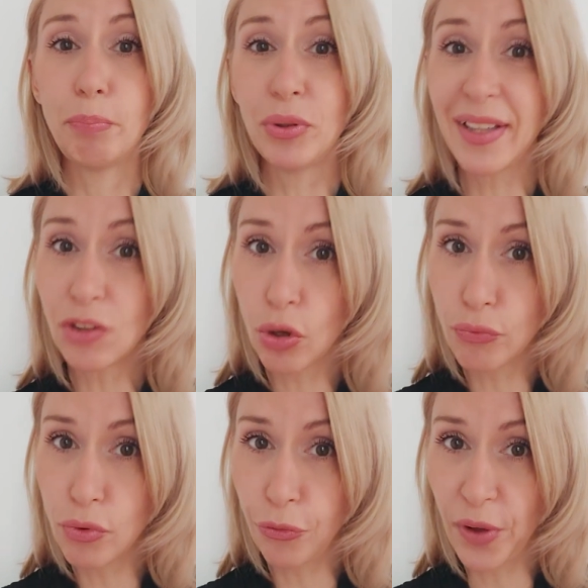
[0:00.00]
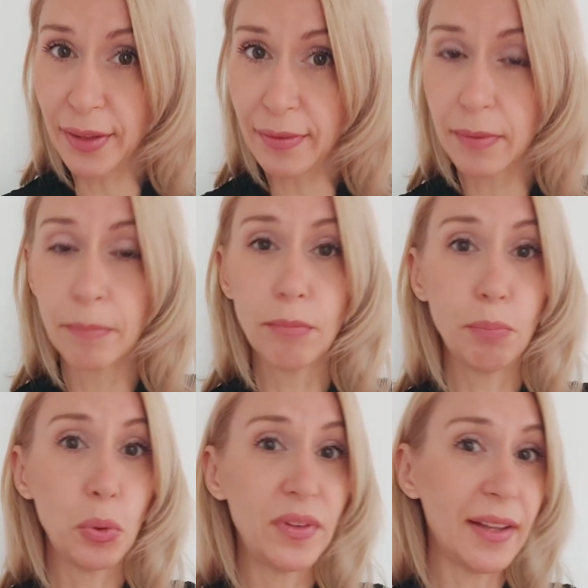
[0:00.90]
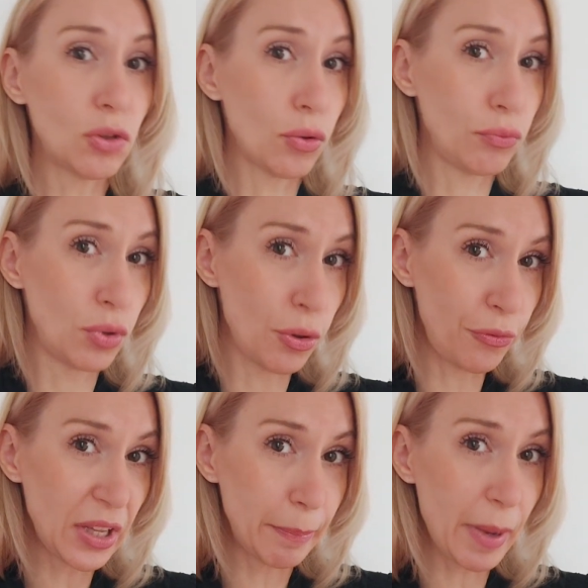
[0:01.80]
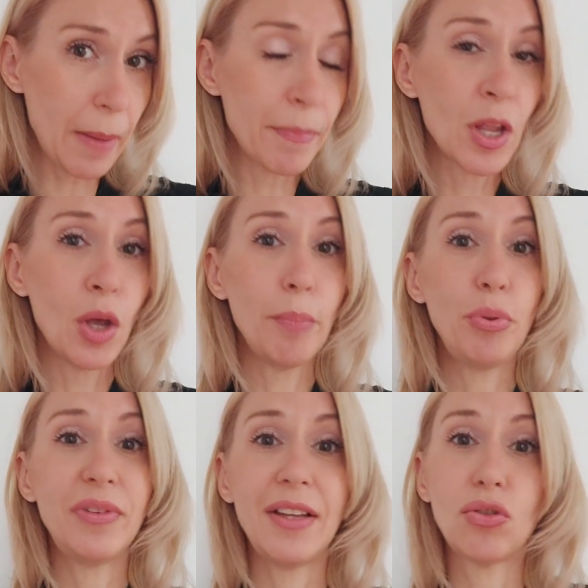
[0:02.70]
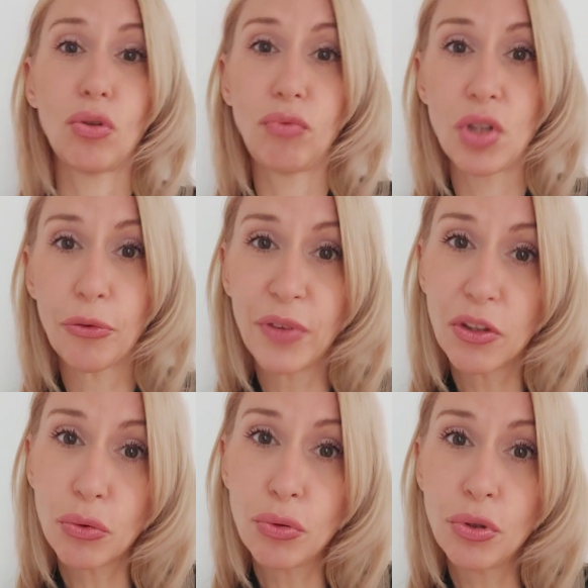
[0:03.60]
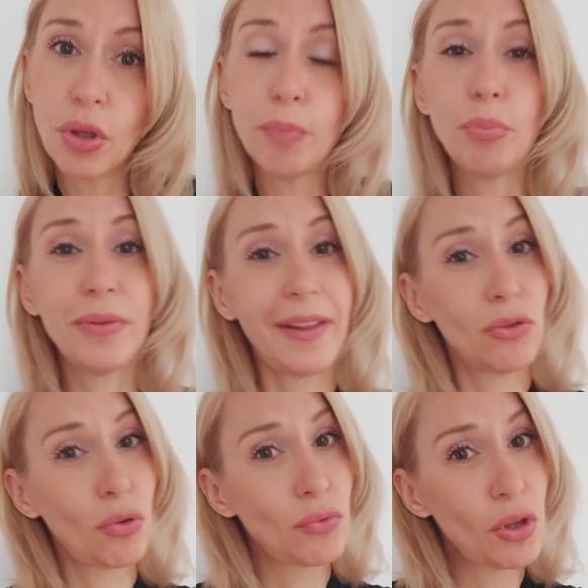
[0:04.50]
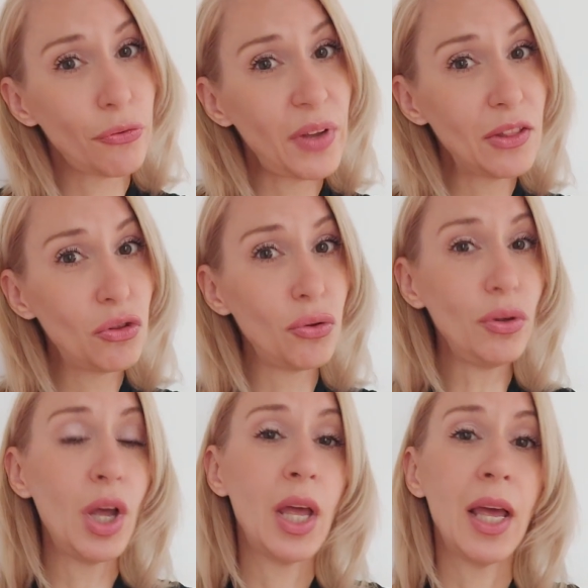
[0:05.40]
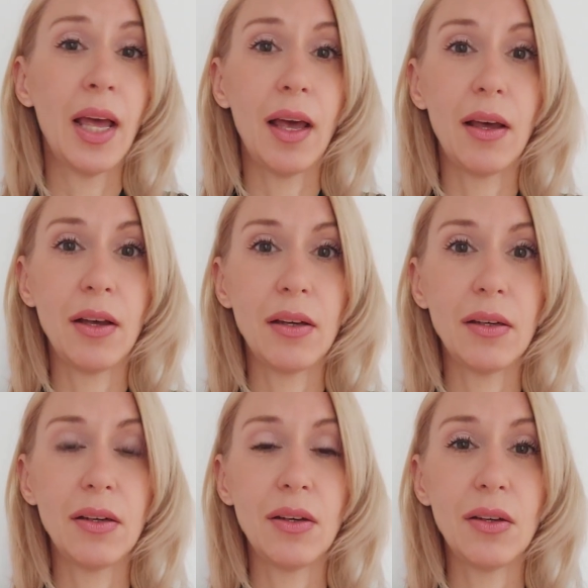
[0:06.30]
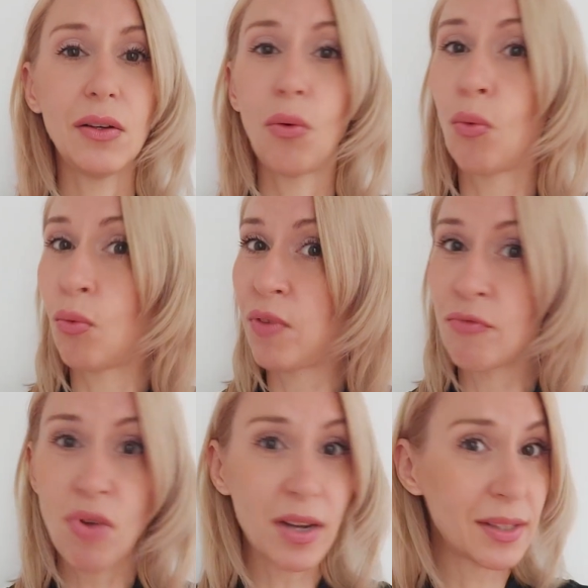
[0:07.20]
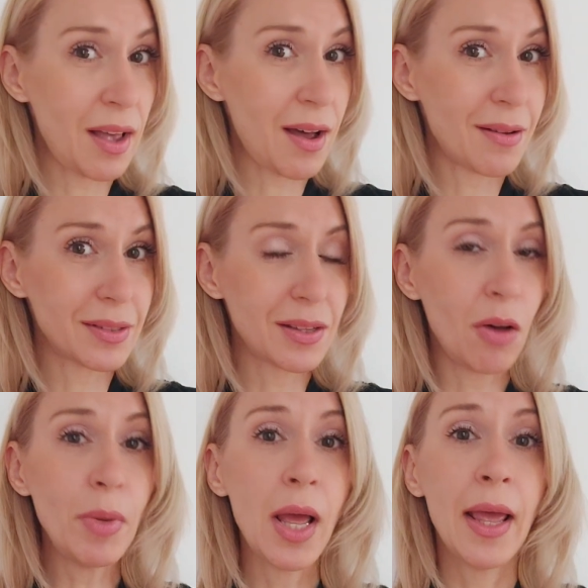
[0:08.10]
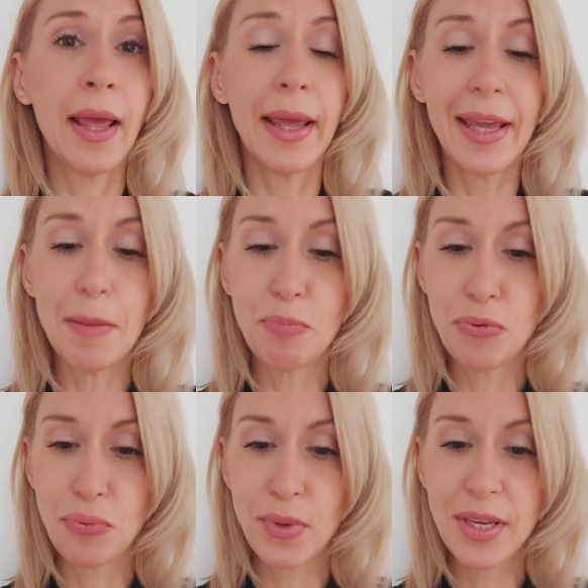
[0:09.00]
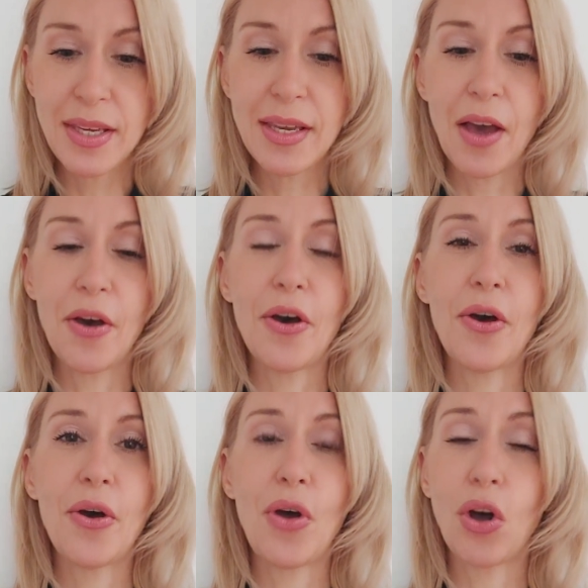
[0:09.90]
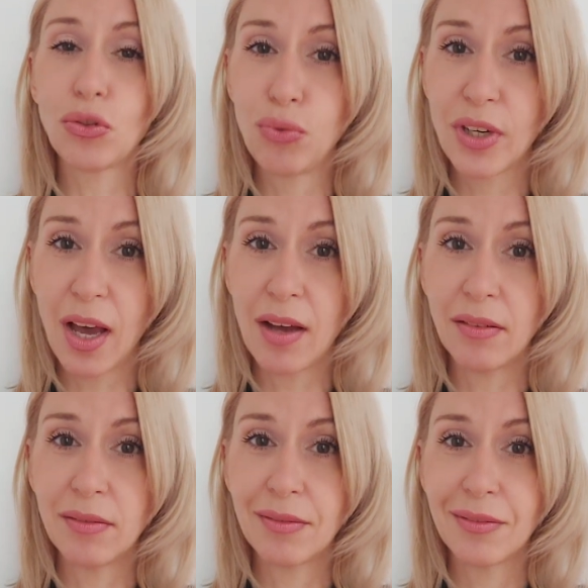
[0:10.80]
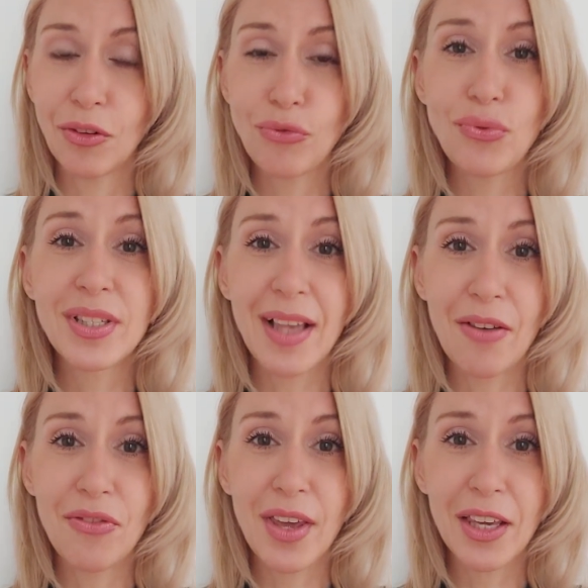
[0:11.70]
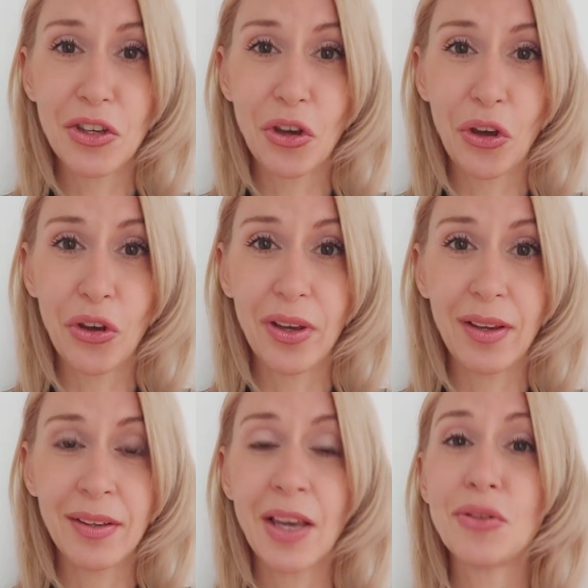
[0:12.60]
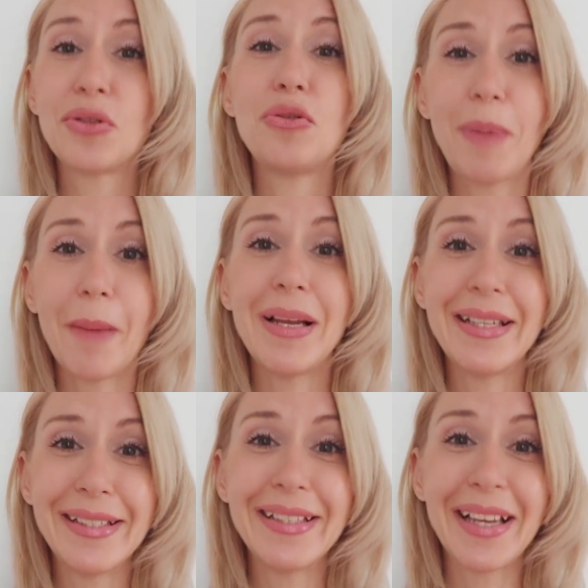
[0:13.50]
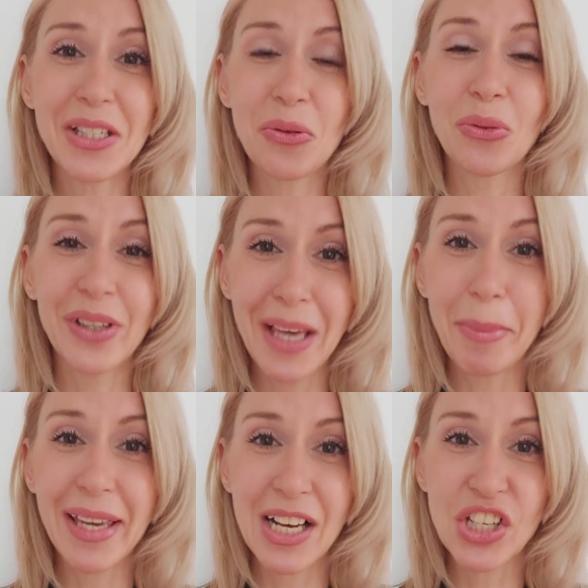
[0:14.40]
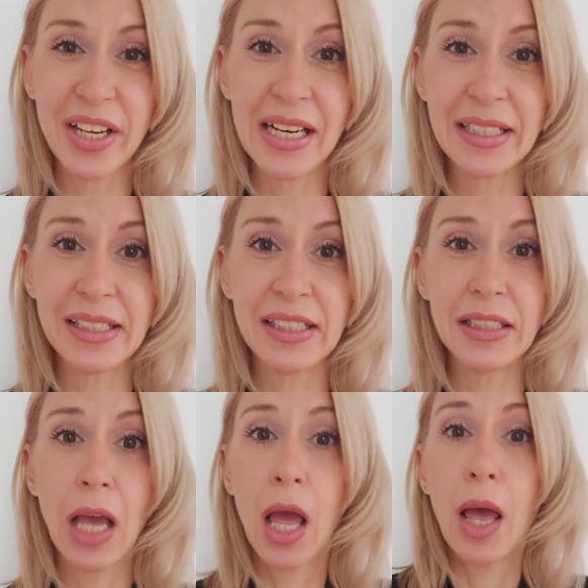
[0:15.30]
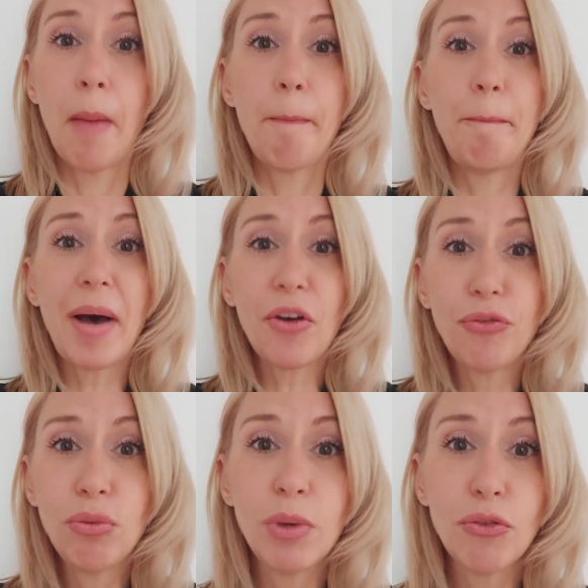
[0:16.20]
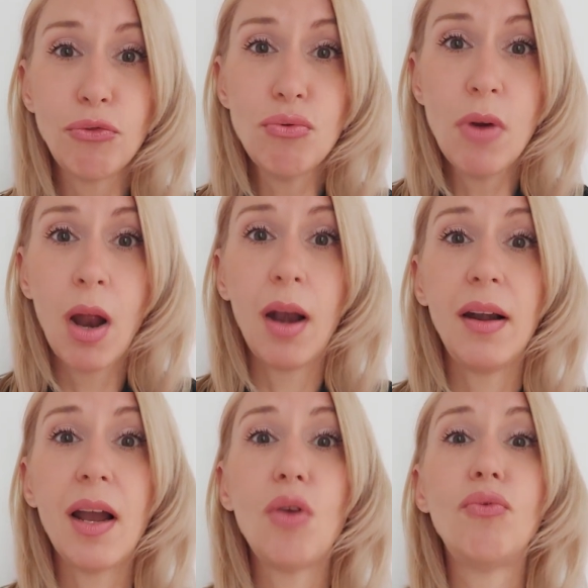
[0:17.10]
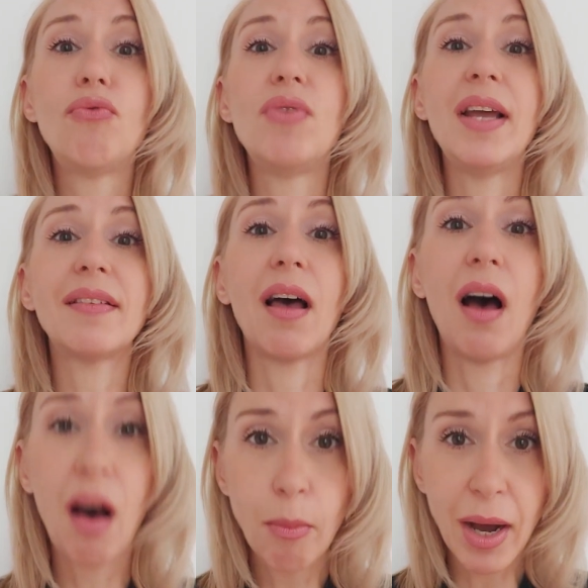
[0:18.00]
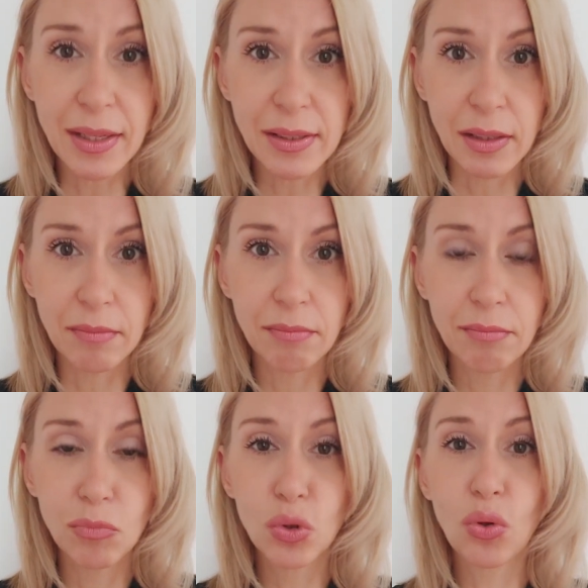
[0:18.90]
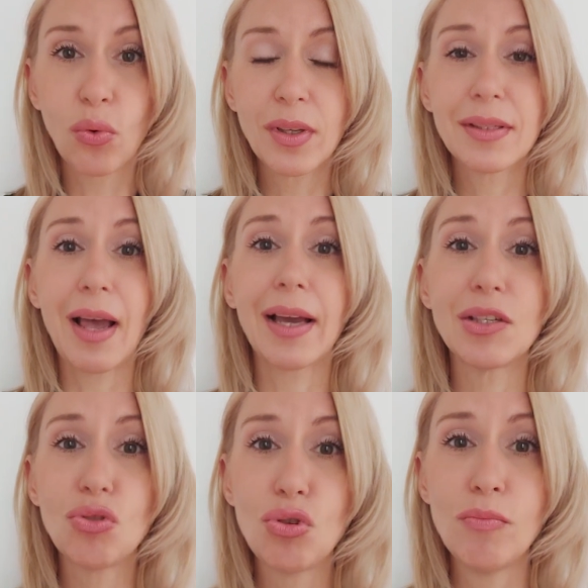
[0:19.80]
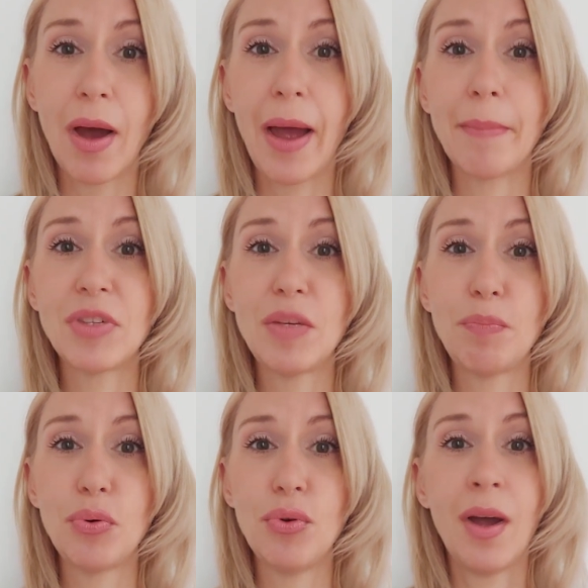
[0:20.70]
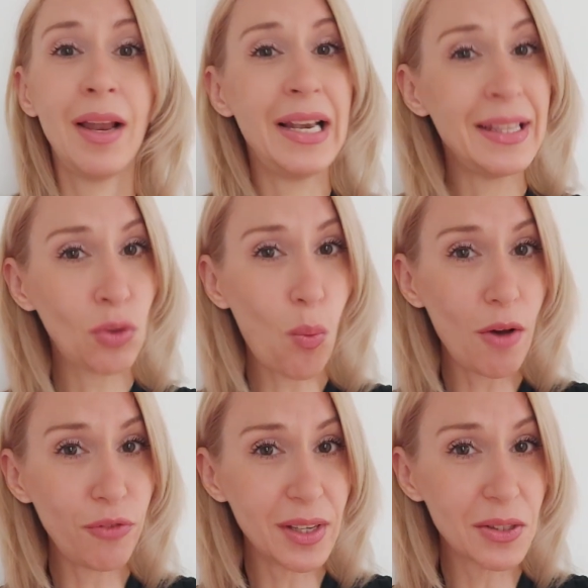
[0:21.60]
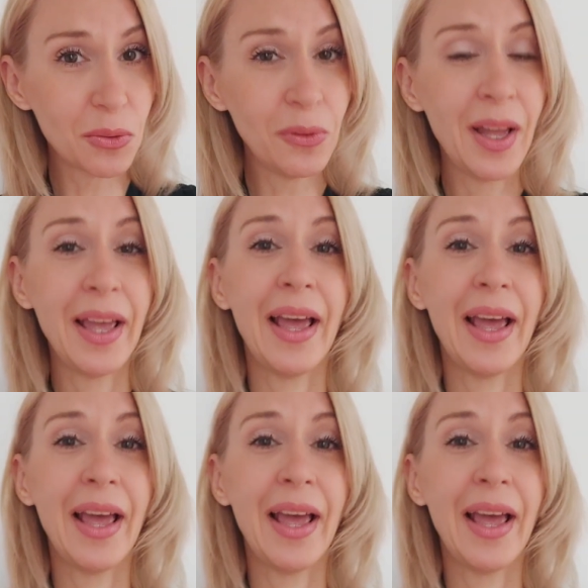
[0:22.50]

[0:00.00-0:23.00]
peut-être que vous le faites, peut-être que vous ne le faites pas, peut-être que vous en faites une, peut-être que vous en faites deux. Euh, on va voir ça ensemble. Et puis, en tout cas, vous savez qu'il y a une super belle citation de Gabrielle Chanel qui dit « Parfumez-vous là où vous voulez être embrassé ». Donc ça résume un petit peu les trois façons.